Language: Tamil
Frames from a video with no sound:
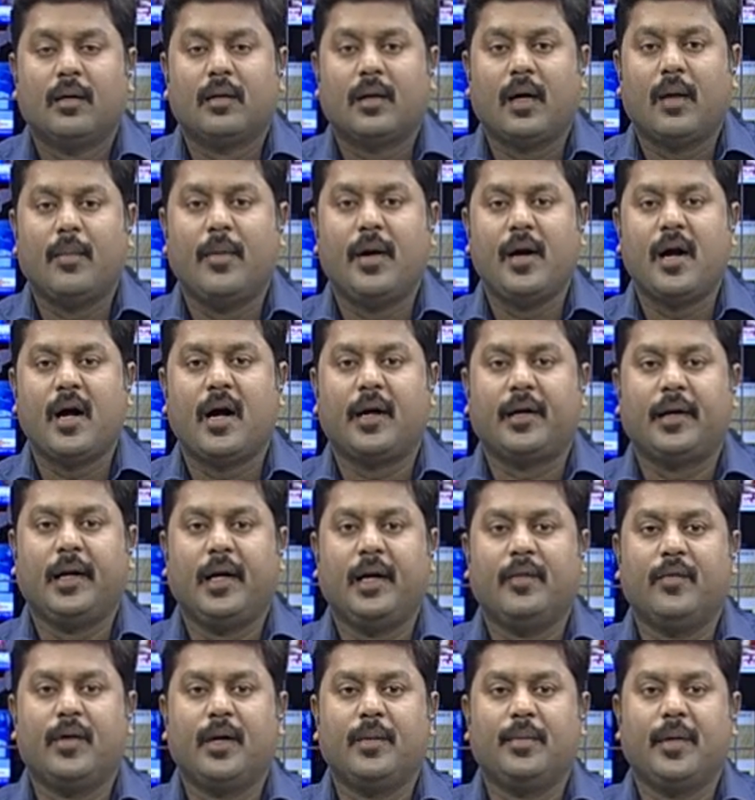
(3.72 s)

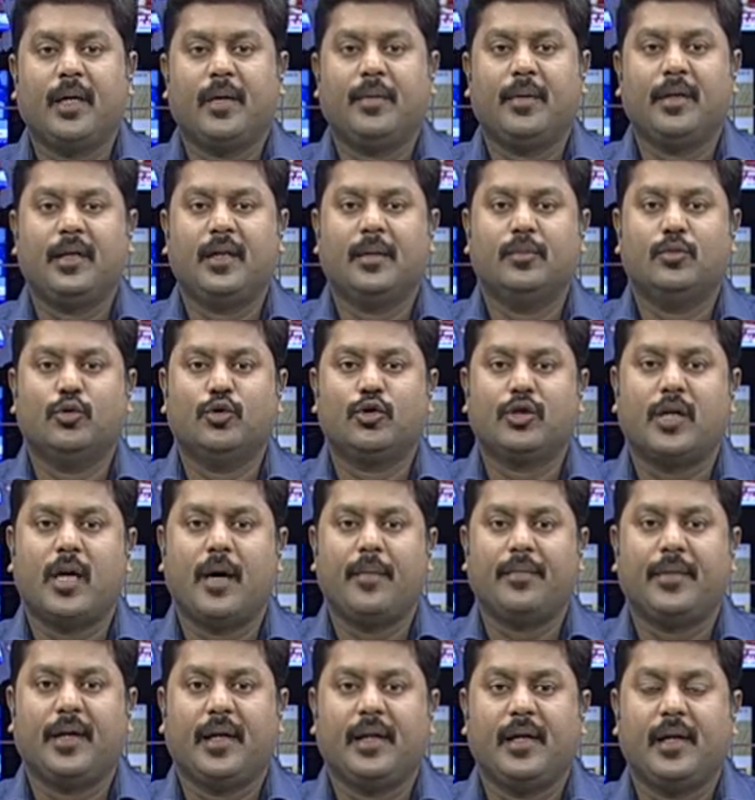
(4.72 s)
தமிழ்நாட்டில் வரும் இருபத்தி
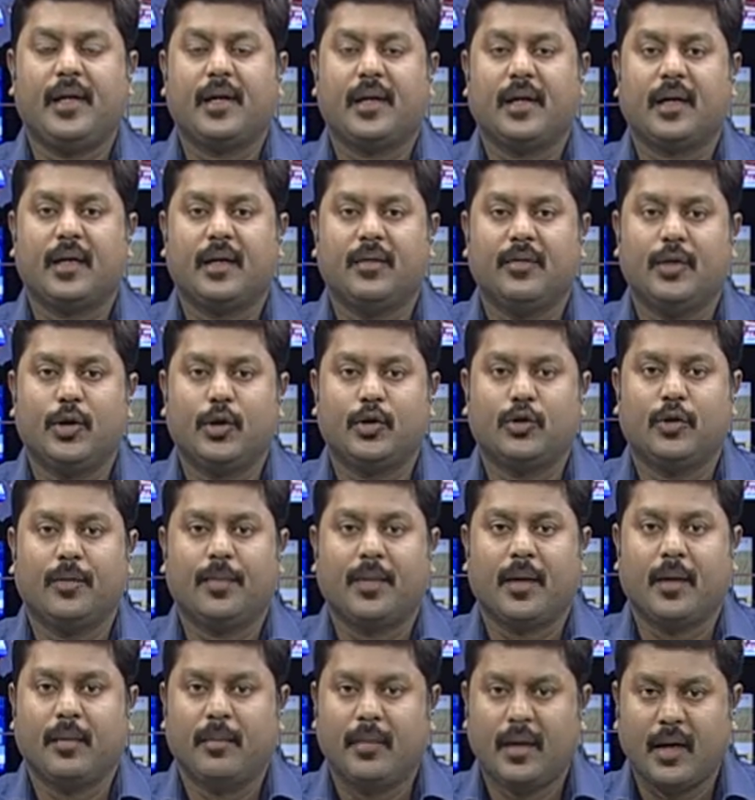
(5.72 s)
மூன்றாம் தேதி
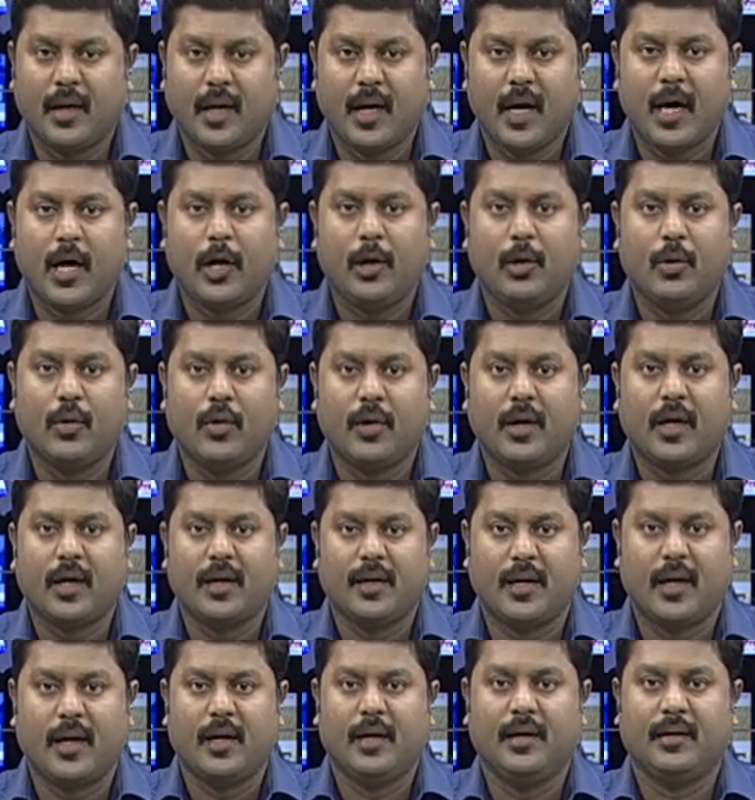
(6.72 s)
நடக்கவிருக்கும் மெகா லோக்
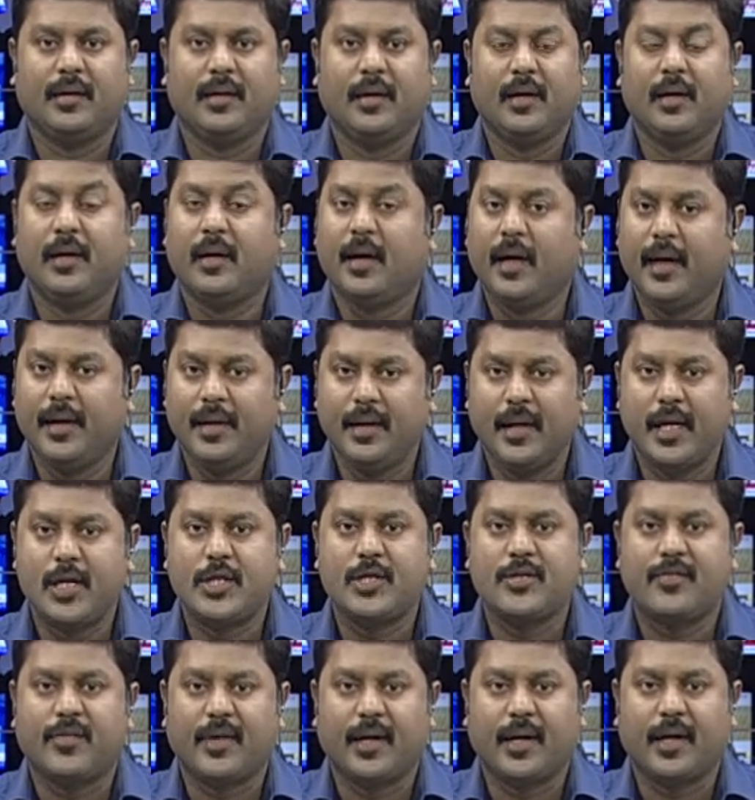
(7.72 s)
அதாலத்தில் ஐந்து
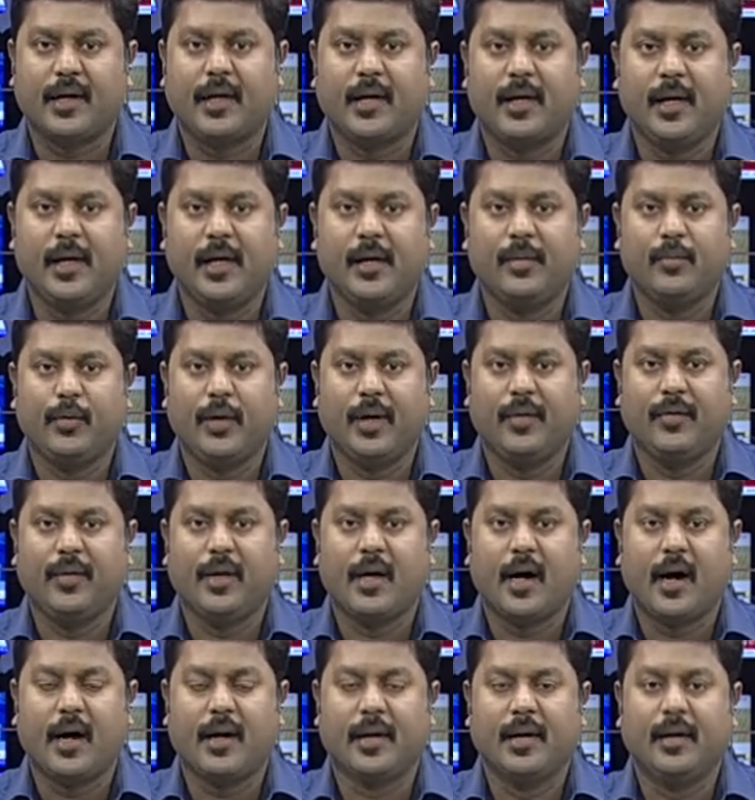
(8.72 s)
லட்சம் வழக்குகளில் முடிவு
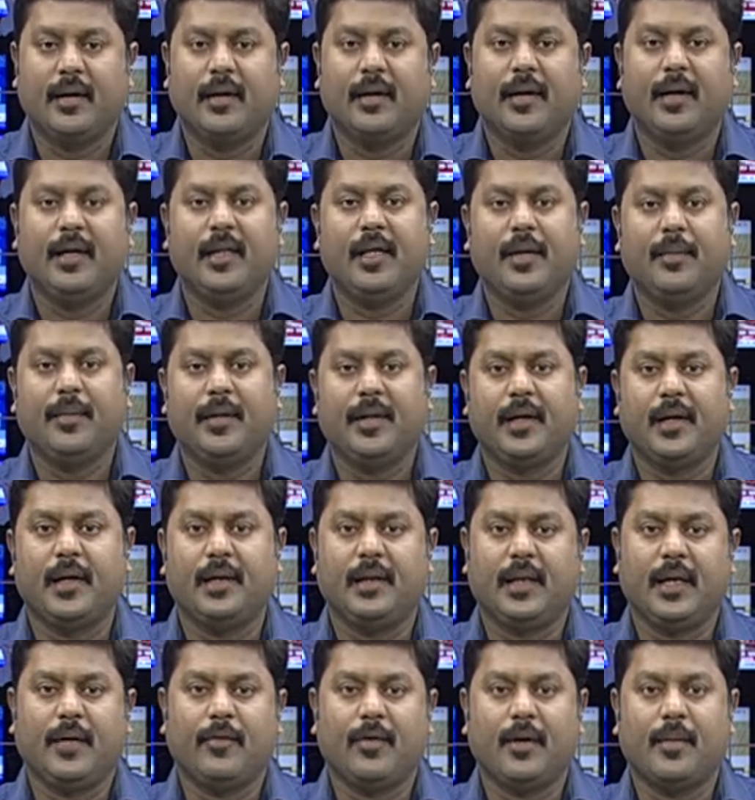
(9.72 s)
காண
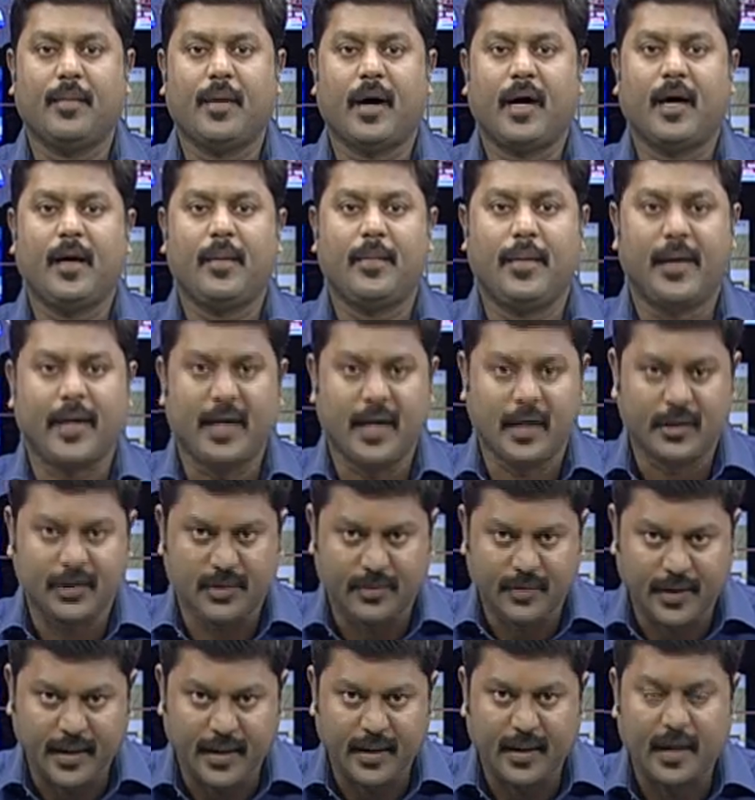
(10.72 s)
நீதிபதிகள் தீவிரமாக
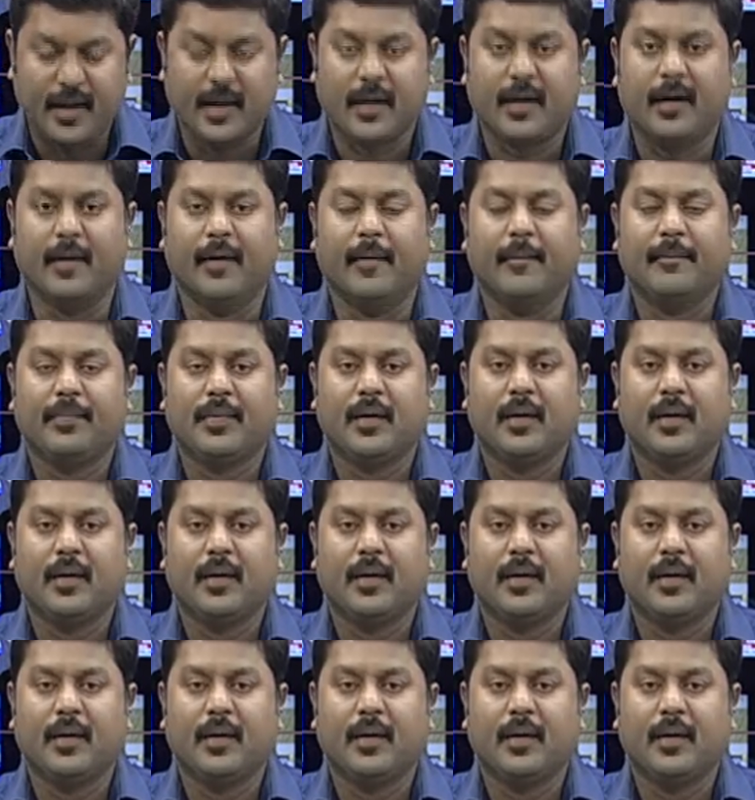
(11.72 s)
பணியாற்றி வருகிறார்கள்